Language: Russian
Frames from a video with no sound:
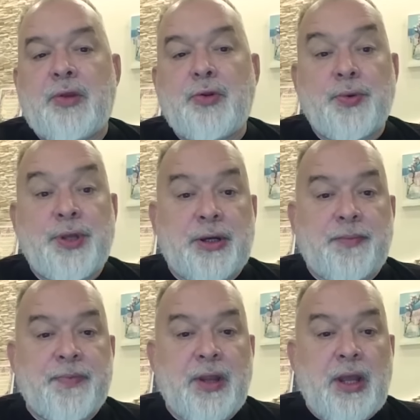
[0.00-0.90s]

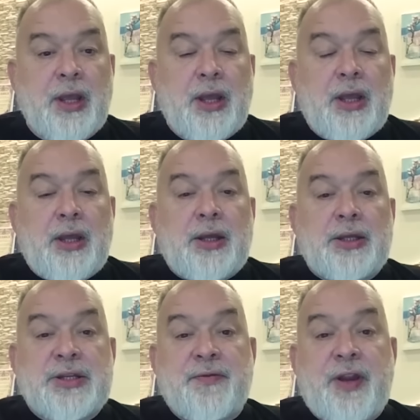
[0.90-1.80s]
других.
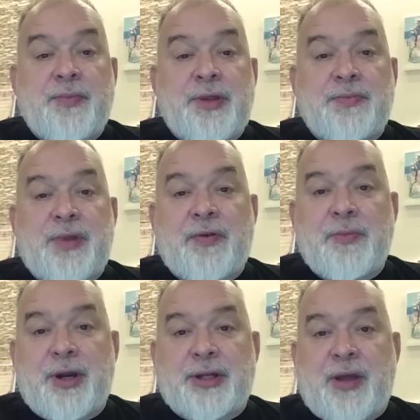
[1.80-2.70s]
Э, тем временем на
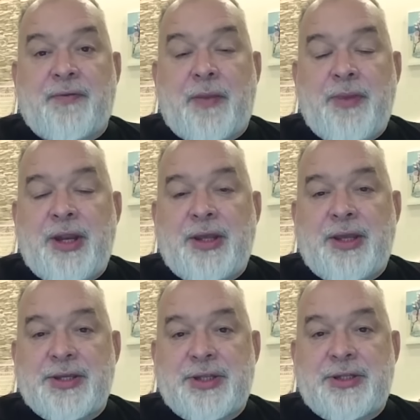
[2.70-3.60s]
выборах там в
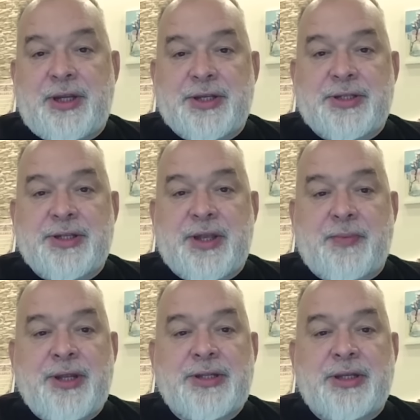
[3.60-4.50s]
Америке есть интересные
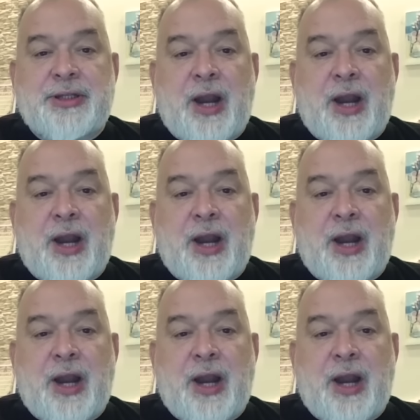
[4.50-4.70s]
события.